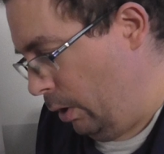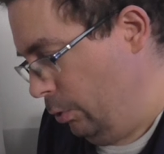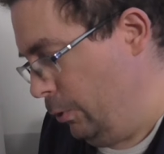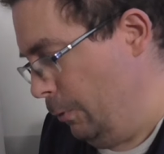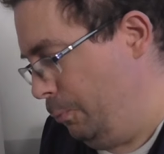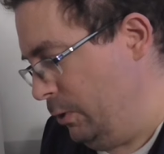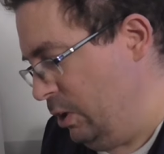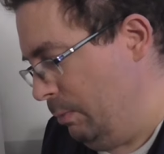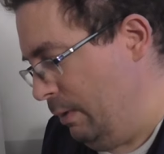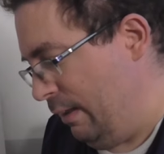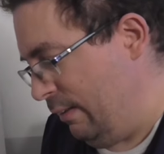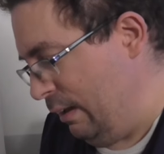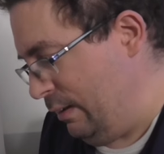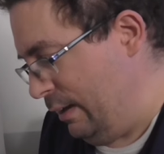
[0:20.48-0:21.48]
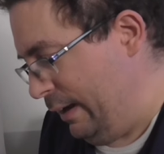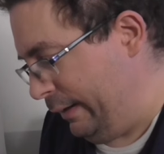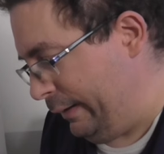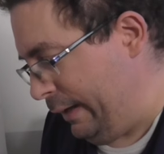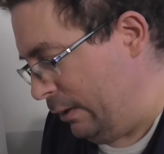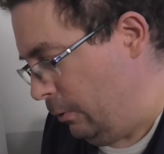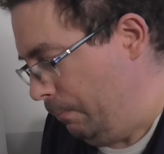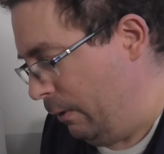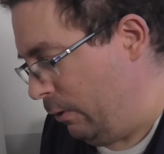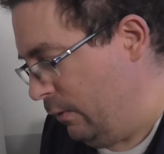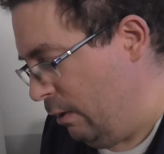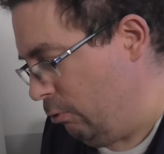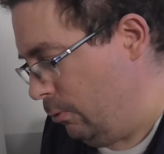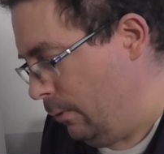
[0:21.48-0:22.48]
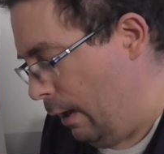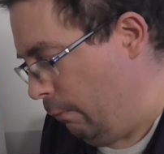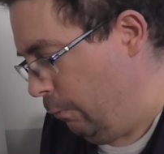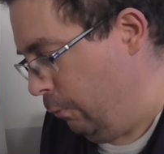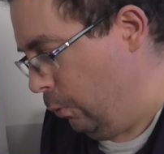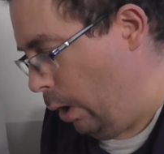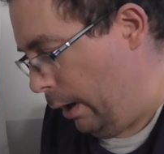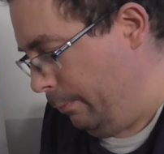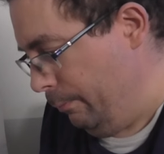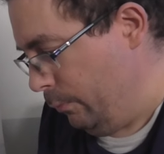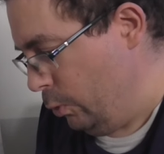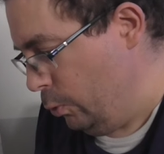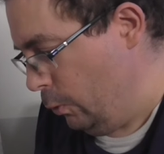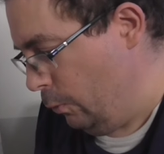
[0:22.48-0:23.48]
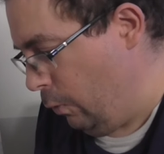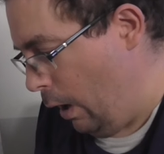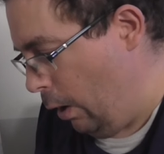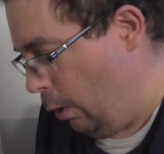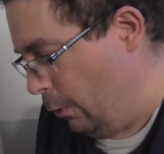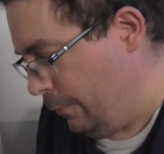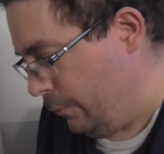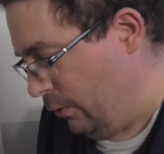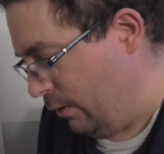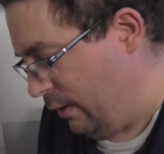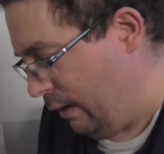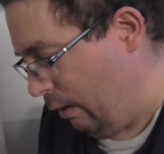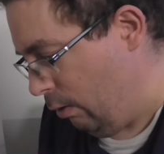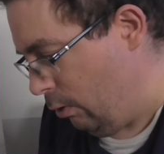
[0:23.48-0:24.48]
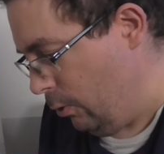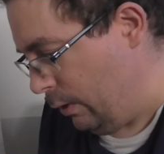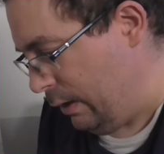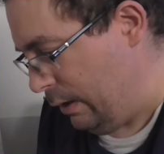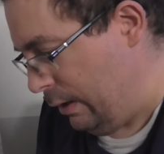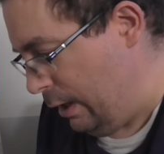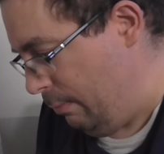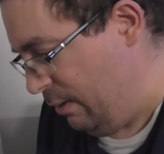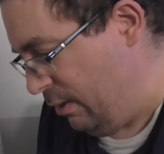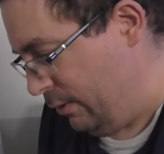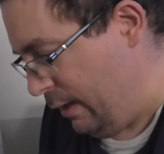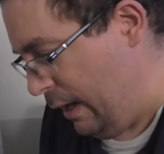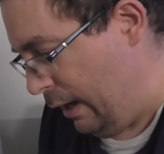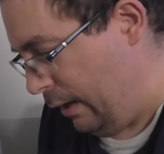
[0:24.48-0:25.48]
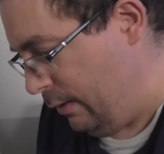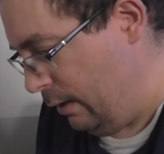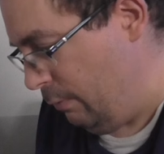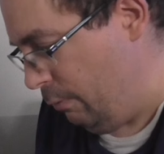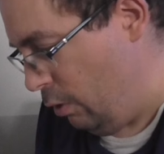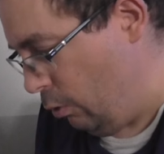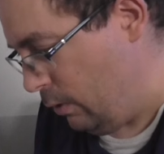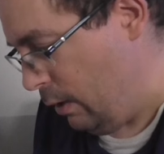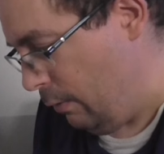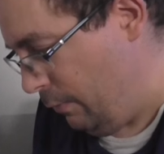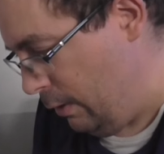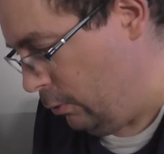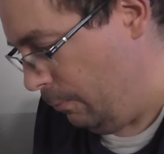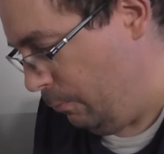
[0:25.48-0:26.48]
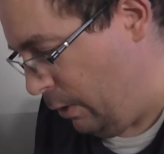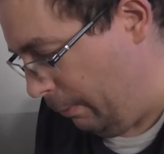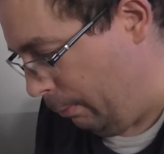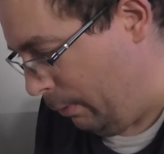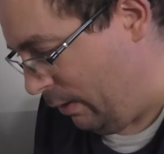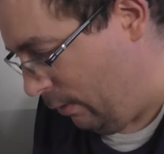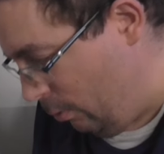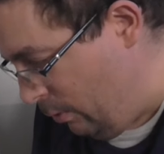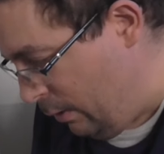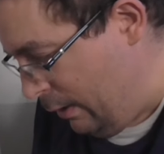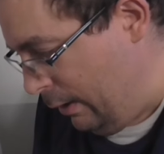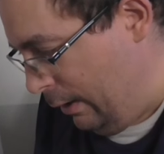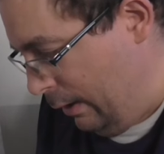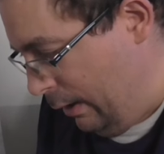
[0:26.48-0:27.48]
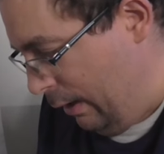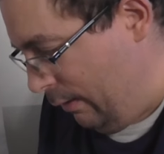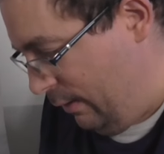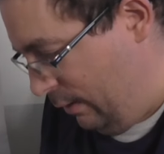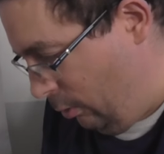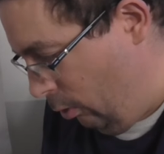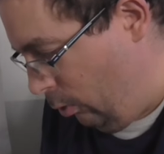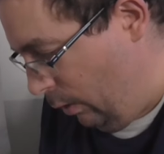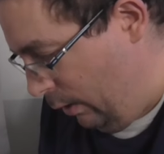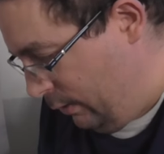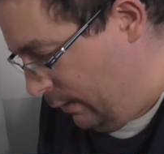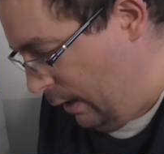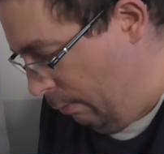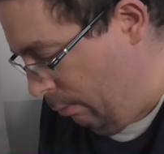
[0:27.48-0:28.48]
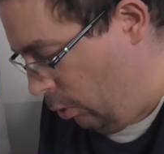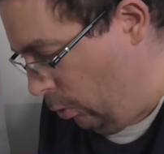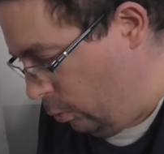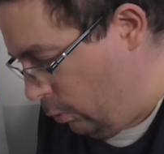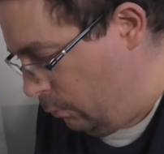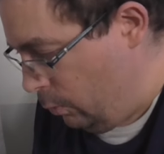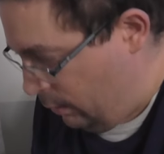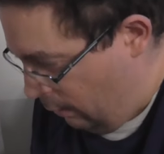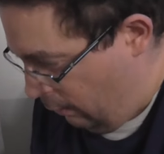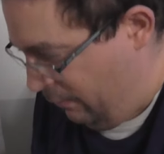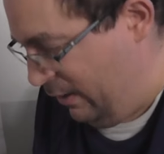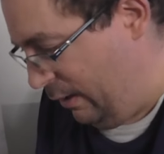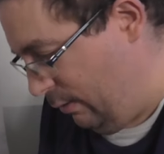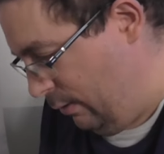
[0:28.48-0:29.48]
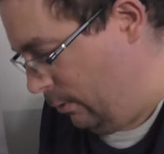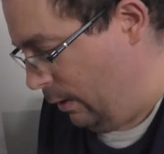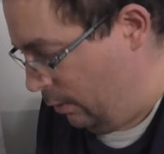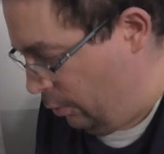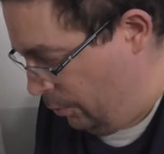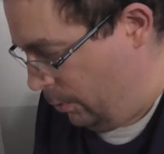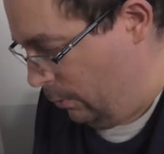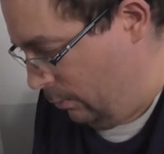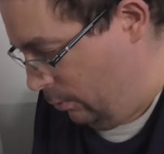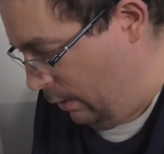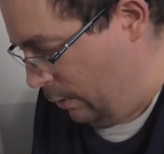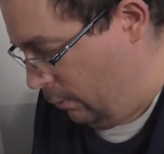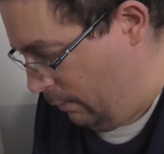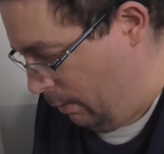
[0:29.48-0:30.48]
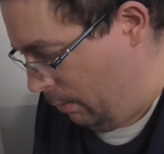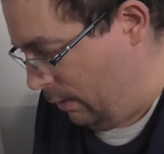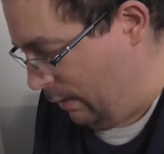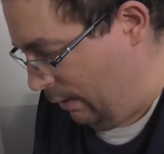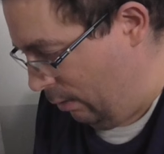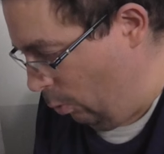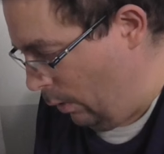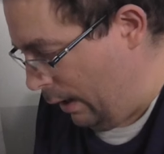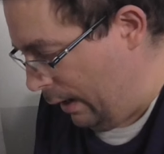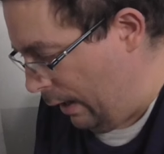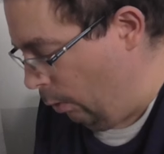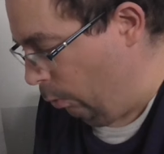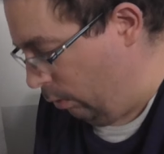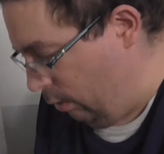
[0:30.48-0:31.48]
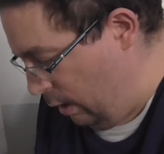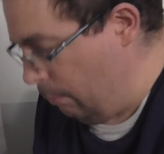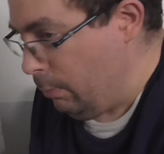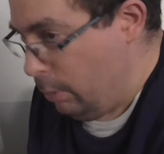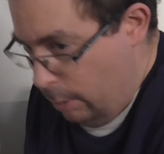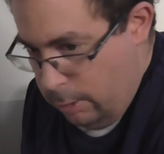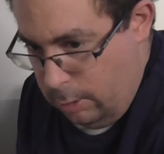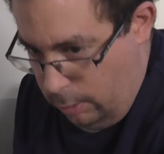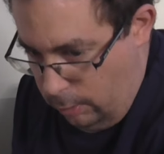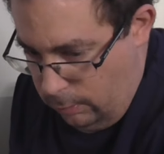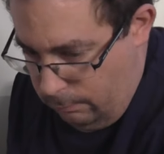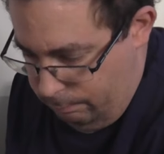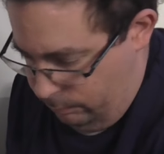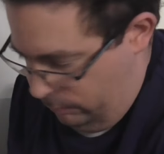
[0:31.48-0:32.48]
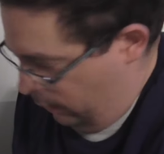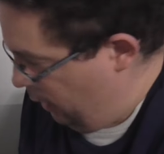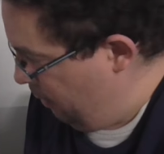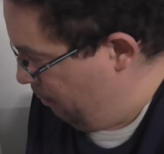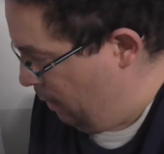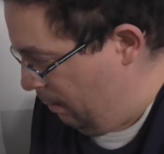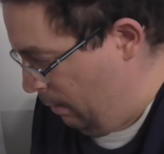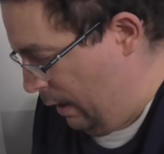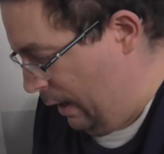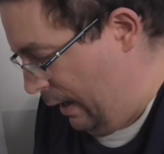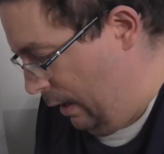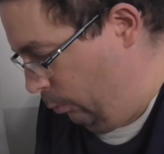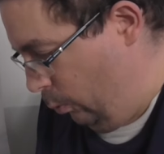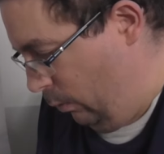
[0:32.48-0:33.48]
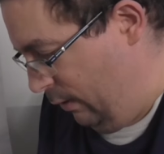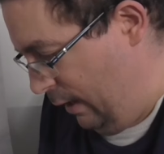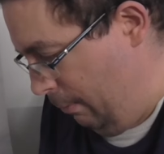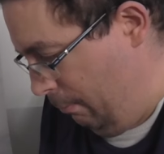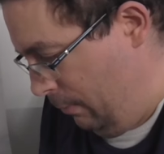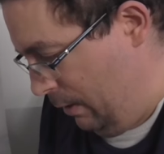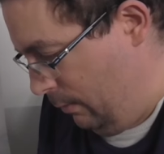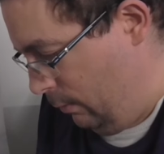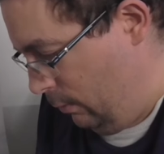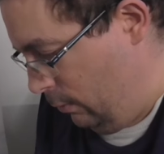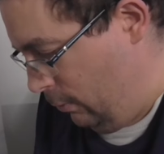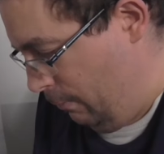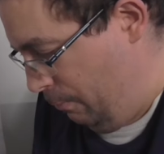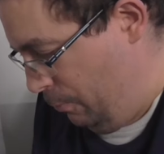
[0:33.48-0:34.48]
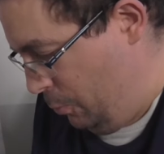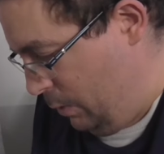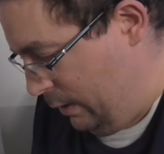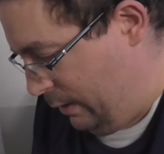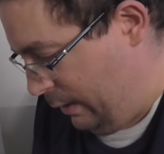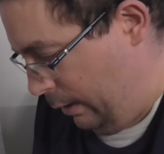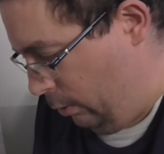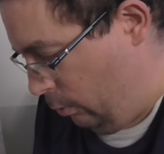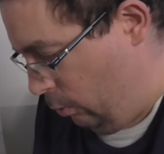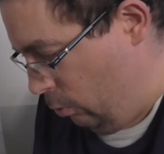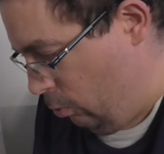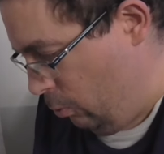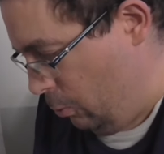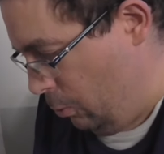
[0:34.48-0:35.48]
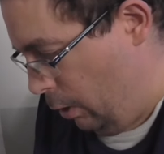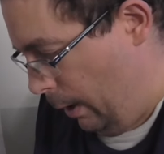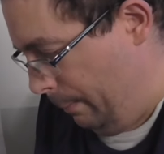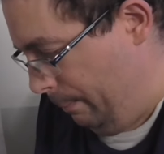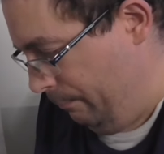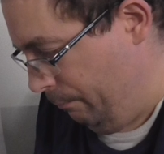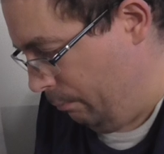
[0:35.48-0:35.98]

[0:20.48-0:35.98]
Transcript: Depuis 2007, il incarne le personnage de la voix une voix off dans Secret Story, émission télé-réalité diffusée sur TF1 depuis la première saison, ainsi que sur NT1, mais sur de TFX, de la, de, la 9 saison à la 11e, et même à la 12e depuis quelques jours.